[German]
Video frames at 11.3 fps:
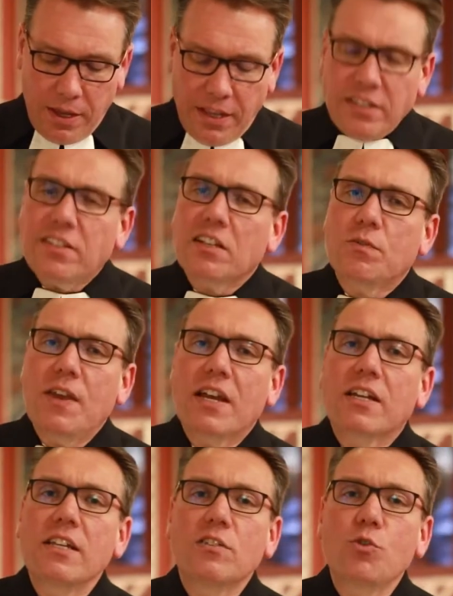Ist das
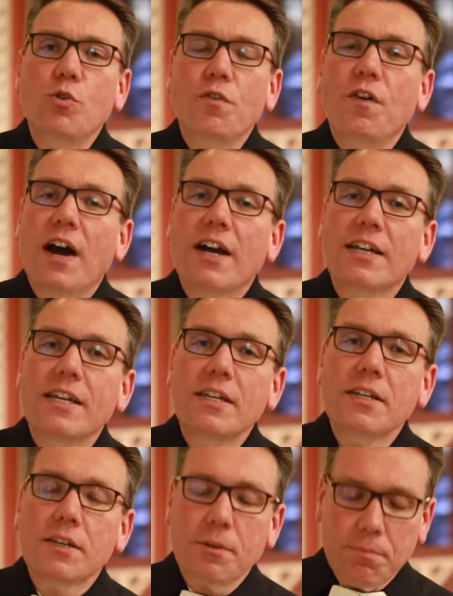wirklich so, frage
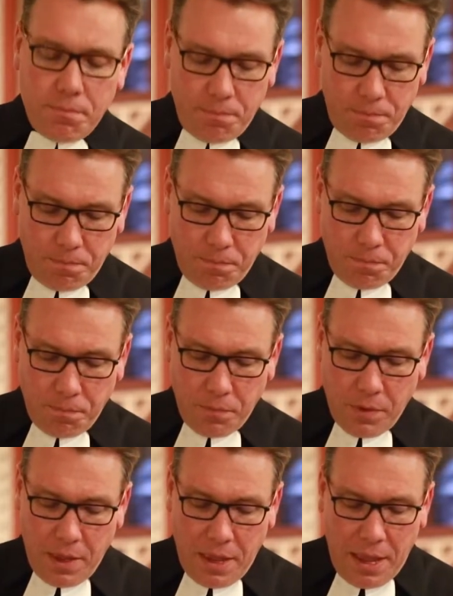ich.
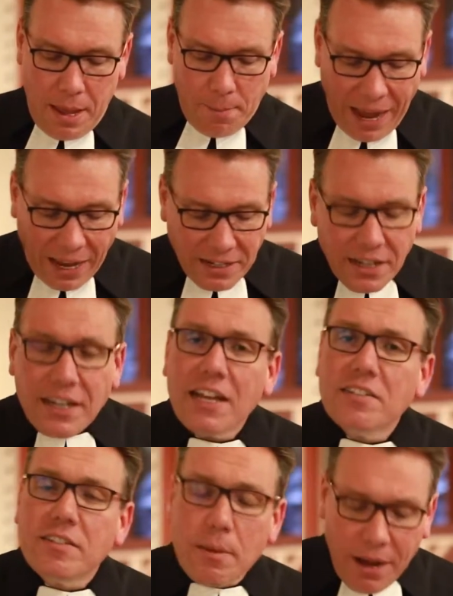Bei anderen
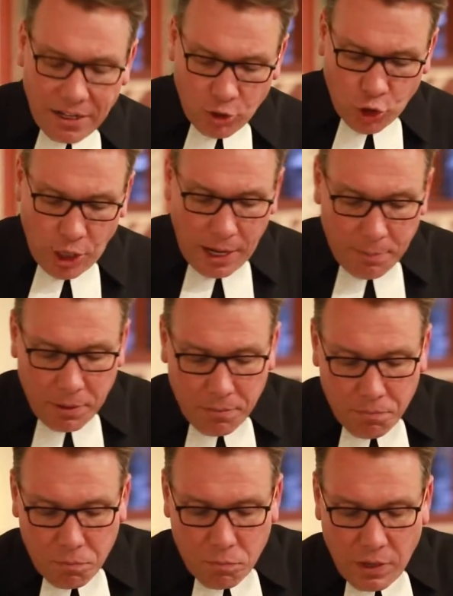heißt der
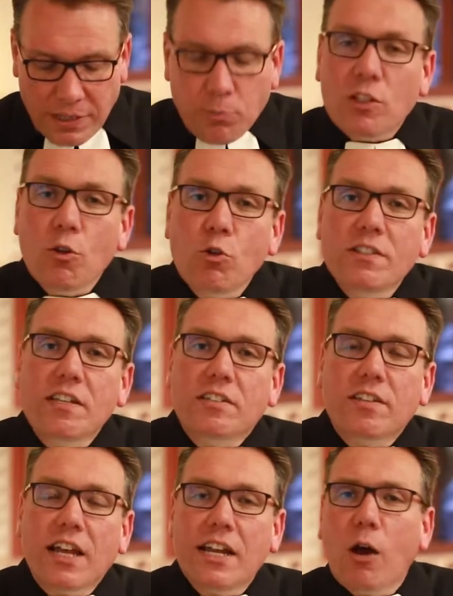Maßstab, es muss lustig
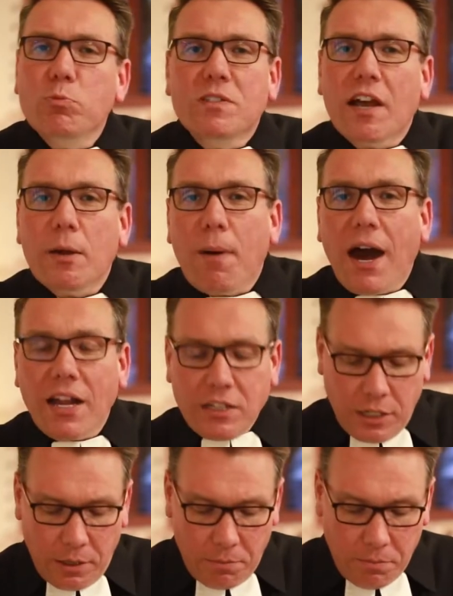sein, Hauptsache
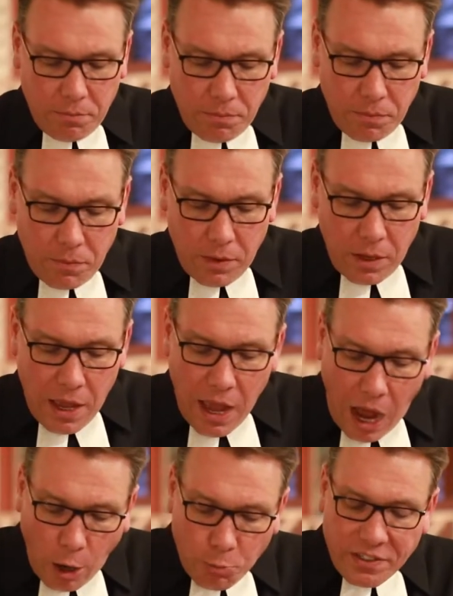Party.
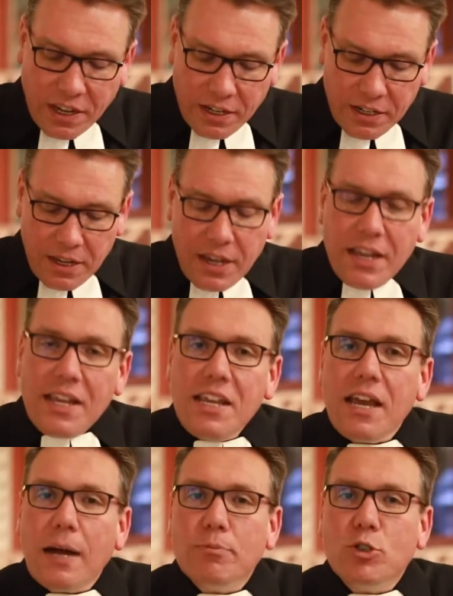Hauptsache,
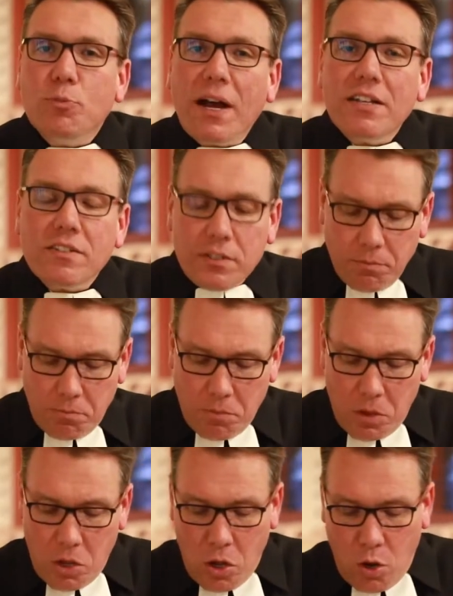ich habe Spaß
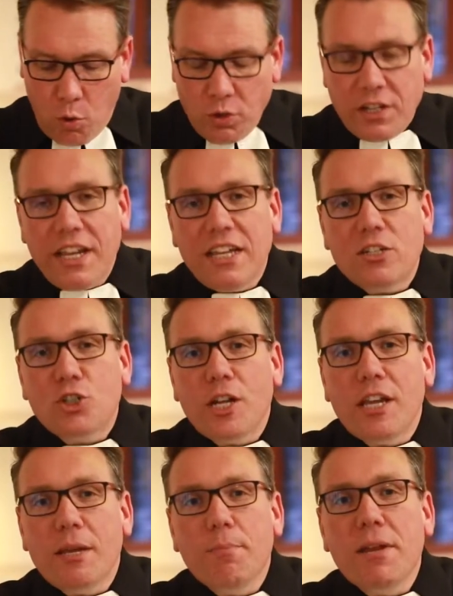und ich
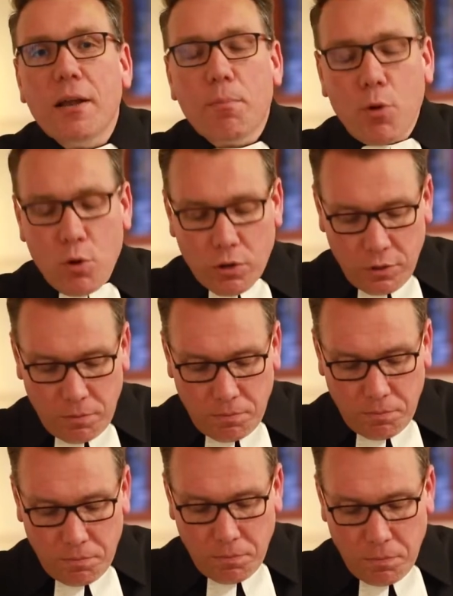stehe im Mittelpunkt.
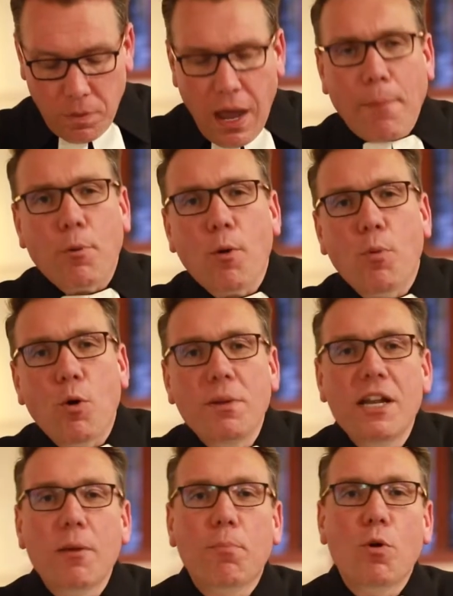Apropos
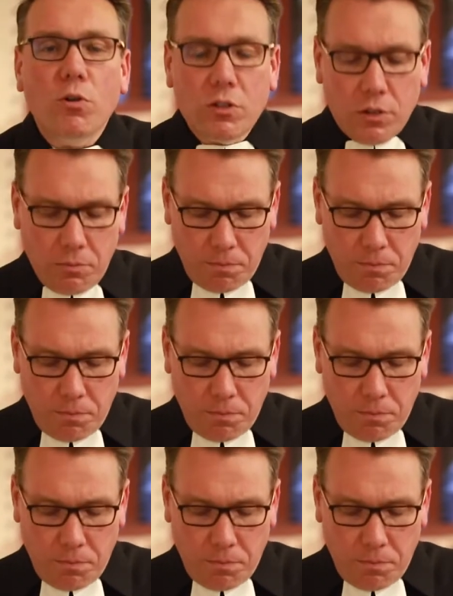Mittelpunkt.